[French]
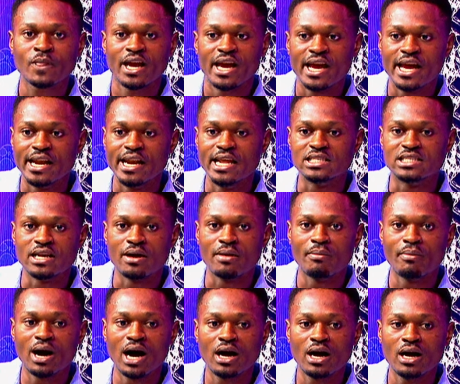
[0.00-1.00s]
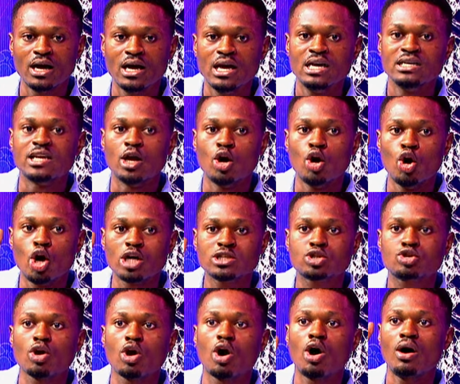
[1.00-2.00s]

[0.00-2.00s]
Et deuxièmement, c'est lorsque,